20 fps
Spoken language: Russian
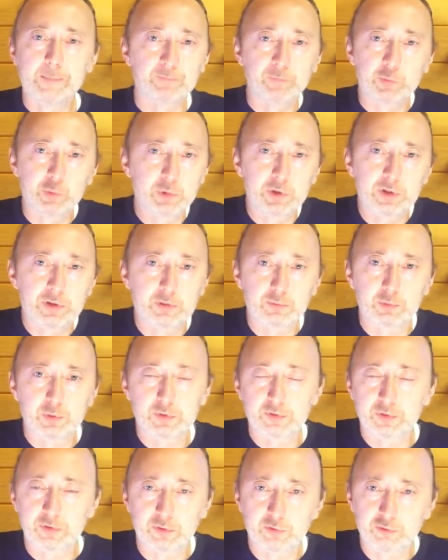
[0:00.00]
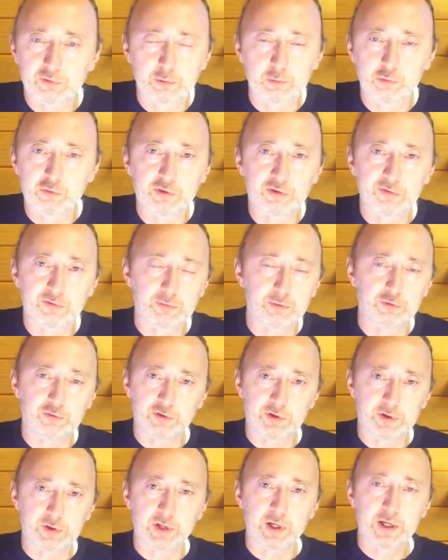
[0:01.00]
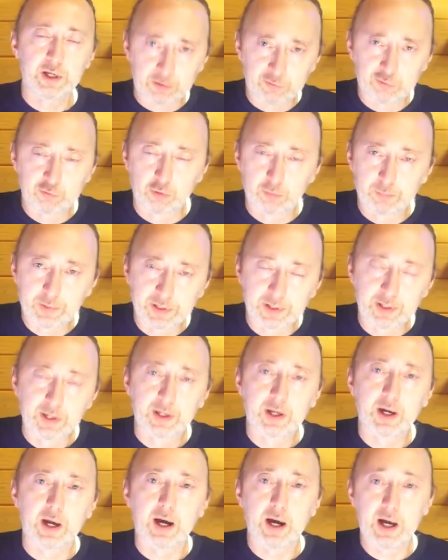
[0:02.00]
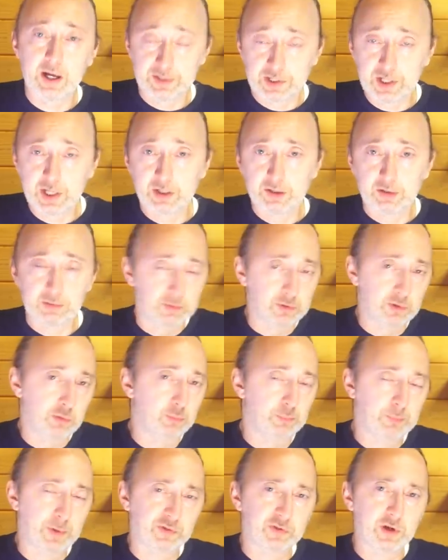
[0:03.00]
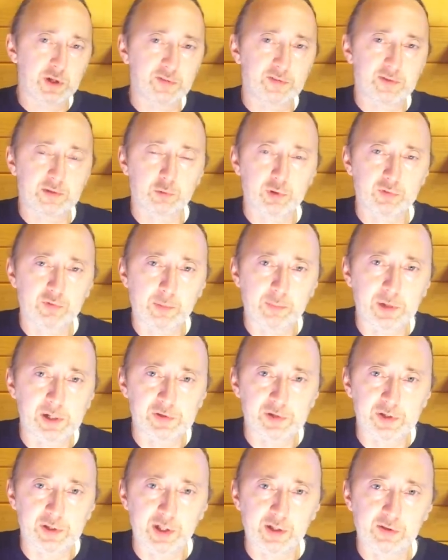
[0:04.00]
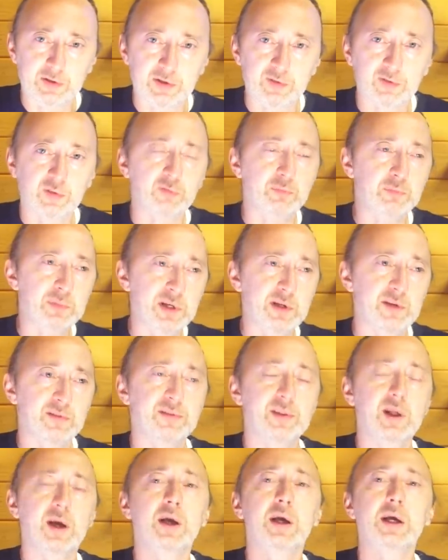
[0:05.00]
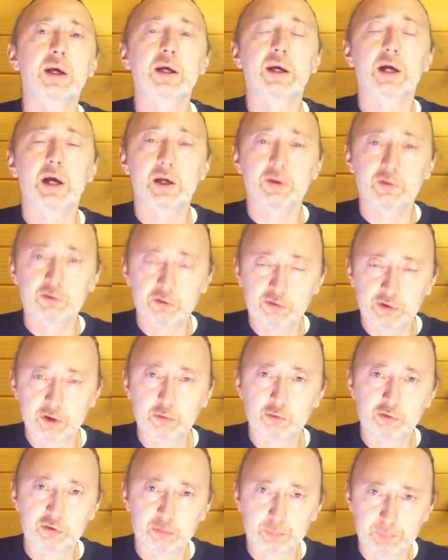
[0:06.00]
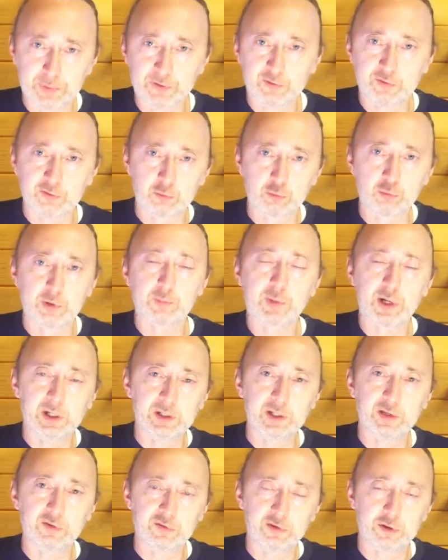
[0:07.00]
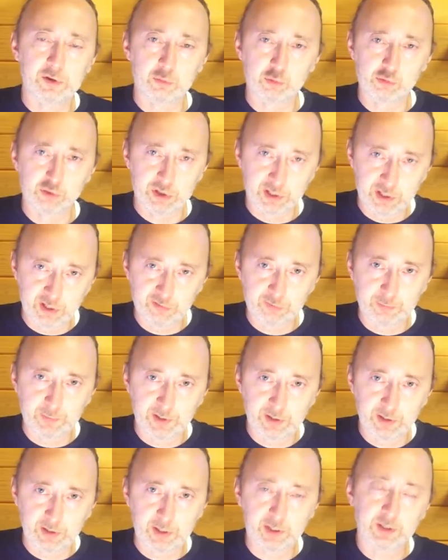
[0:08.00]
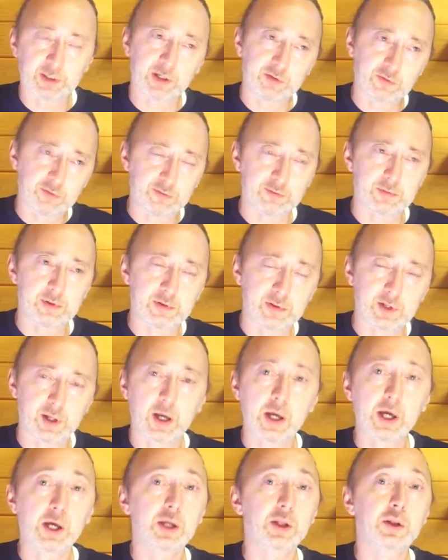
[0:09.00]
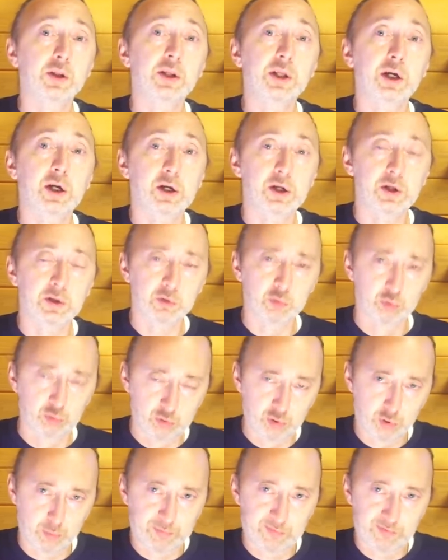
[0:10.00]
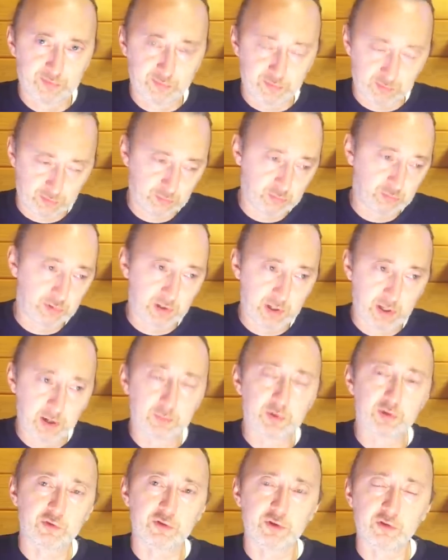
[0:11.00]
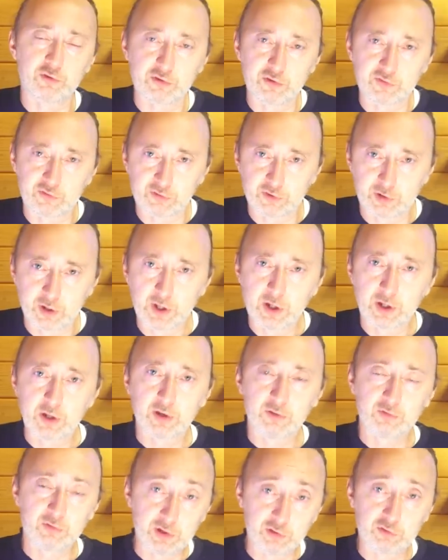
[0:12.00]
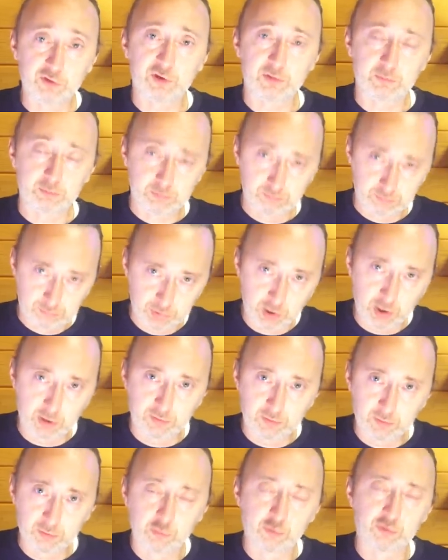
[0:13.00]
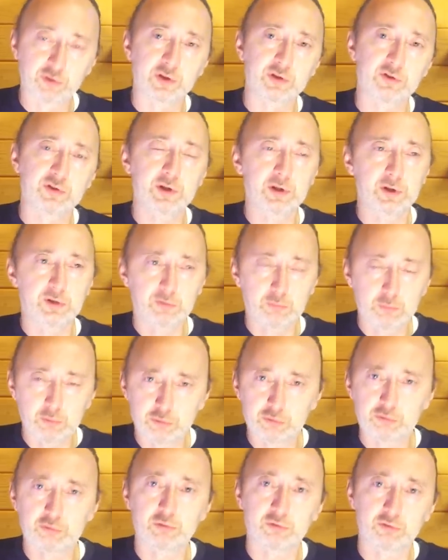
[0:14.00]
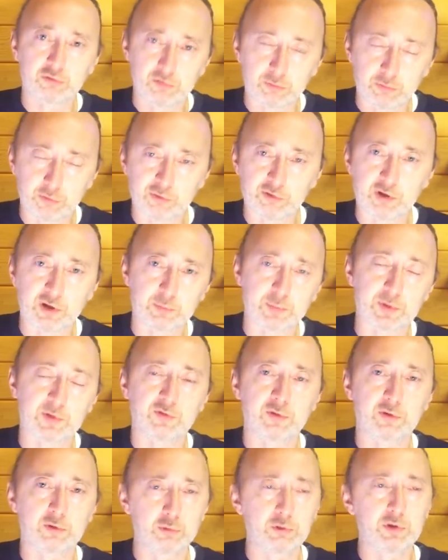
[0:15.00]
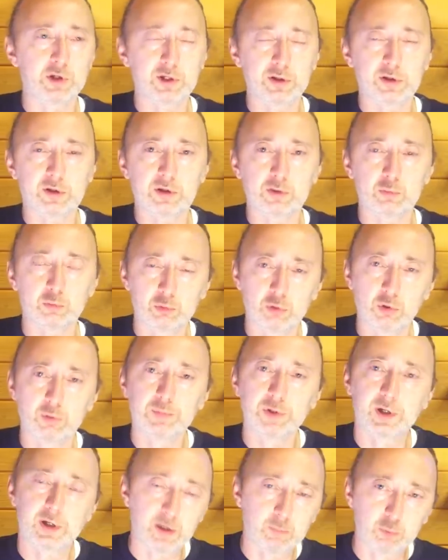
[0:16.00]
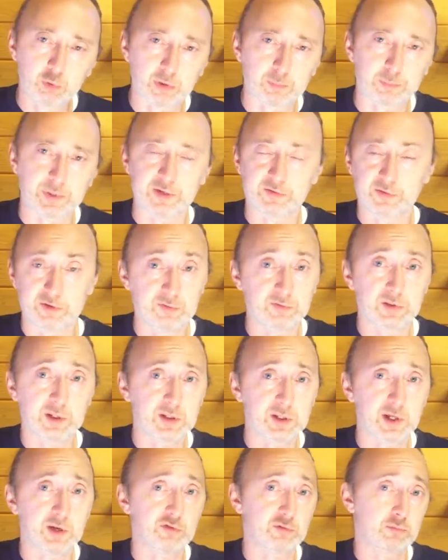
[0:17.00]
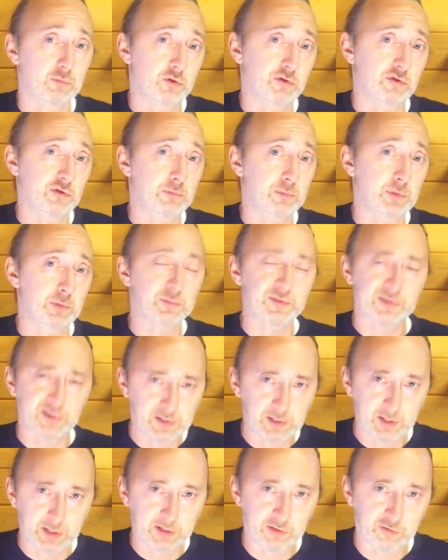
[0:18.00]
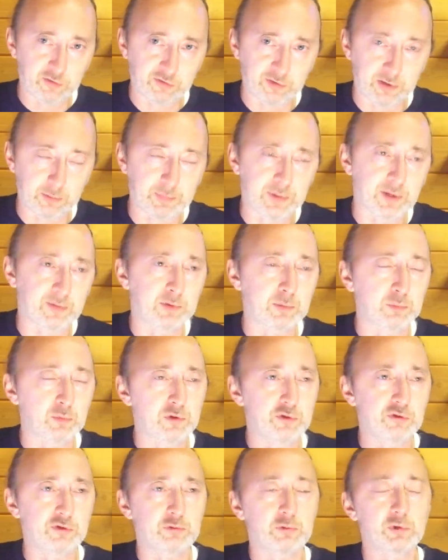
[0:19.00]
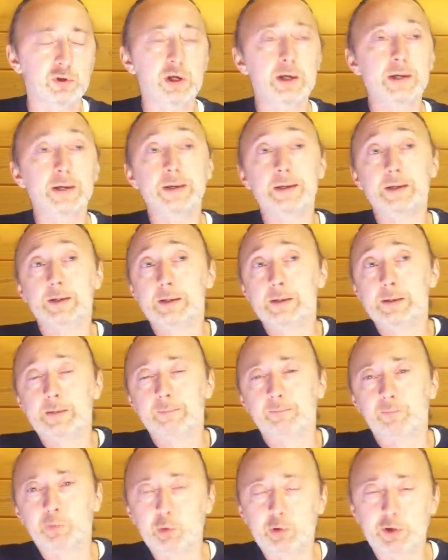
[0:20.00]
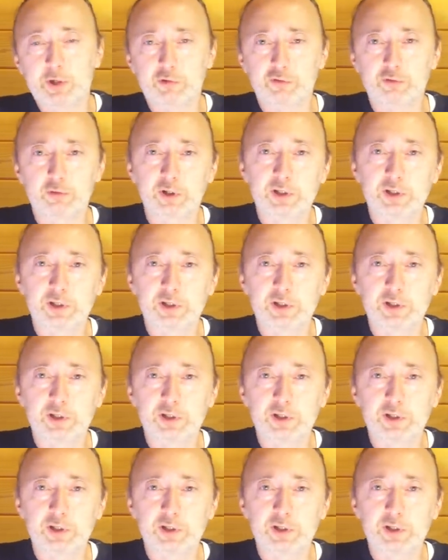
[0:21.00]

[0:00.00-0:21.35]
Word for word: Но это вот э, случаи совершенно особые. А так, ну, пожалуйста, вот вам альтернатива вместо Очищающие процедуры магнезии кружка эсмарха когда действительно некое неудобство ну, для обычной жизни вечером, да, нужно делать кое-что, совершать процедуры, это неудобно, кому-то противно даже, может быть, психологически, правда, больше тут. Ну хорошо,